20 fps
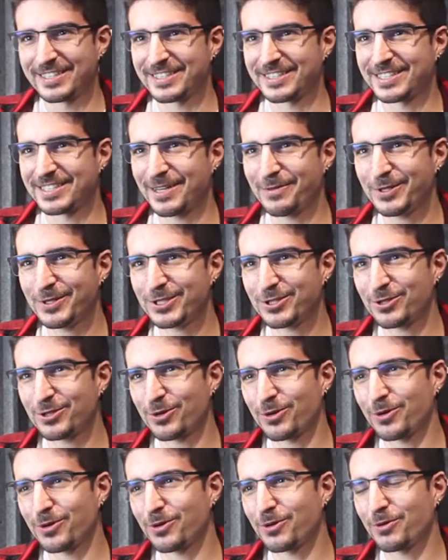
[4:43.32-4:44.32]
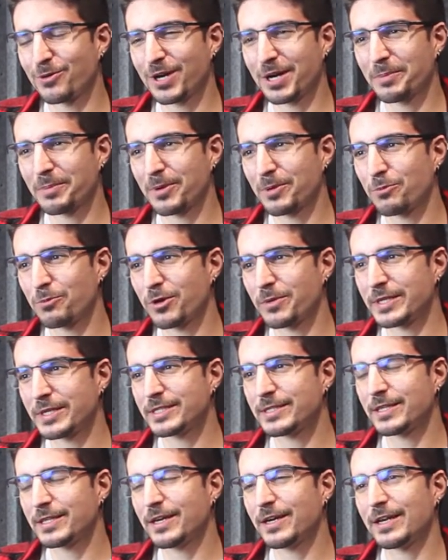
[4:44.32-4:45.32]
Se ha visto un cambio muy
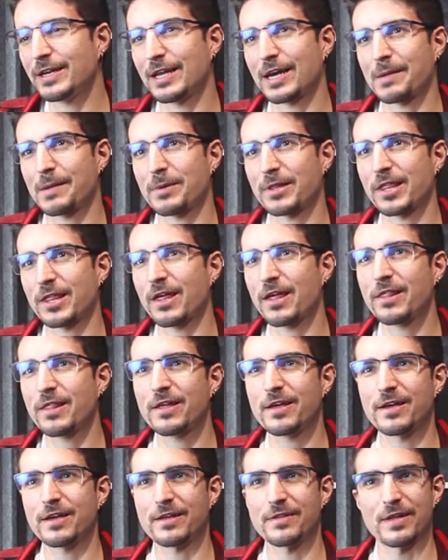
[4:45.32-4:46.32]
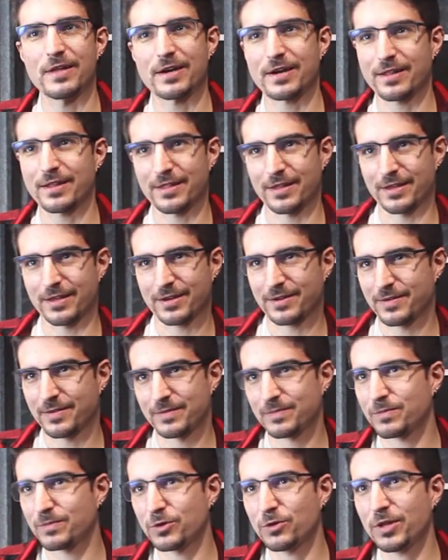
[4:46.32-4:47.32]
bestia en la capacidad de, render,
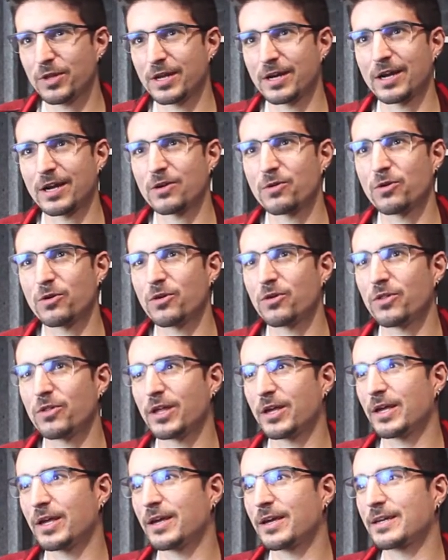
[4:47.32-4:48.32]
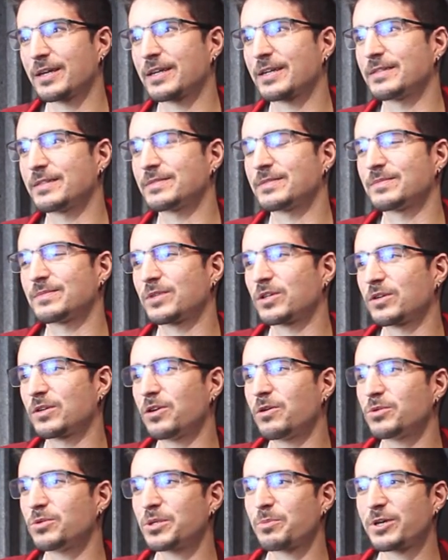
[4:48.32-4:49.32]
¿no? del cálculo de
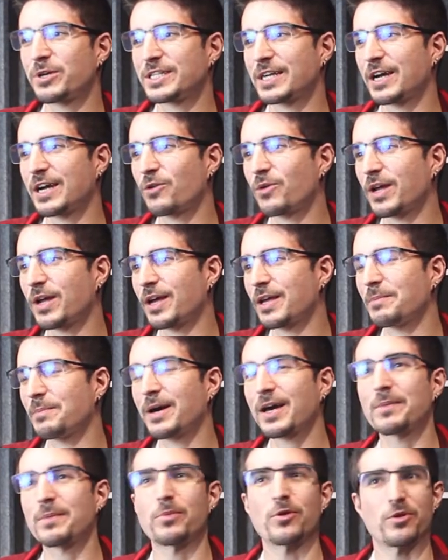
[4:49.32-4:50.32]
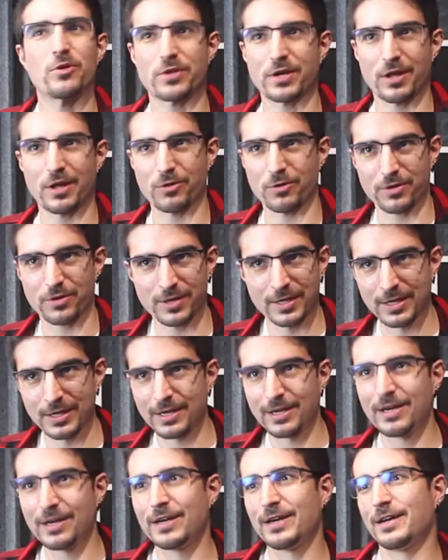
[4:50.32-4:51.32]
cómo se puede sacar una imagen por ordenador.
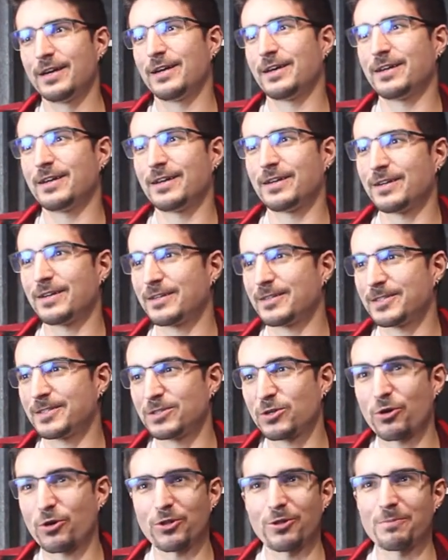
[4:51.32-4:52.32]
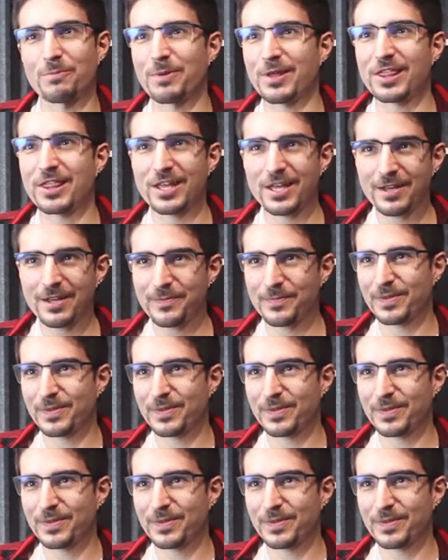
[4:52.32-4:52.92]
Eh, yo cuando empecé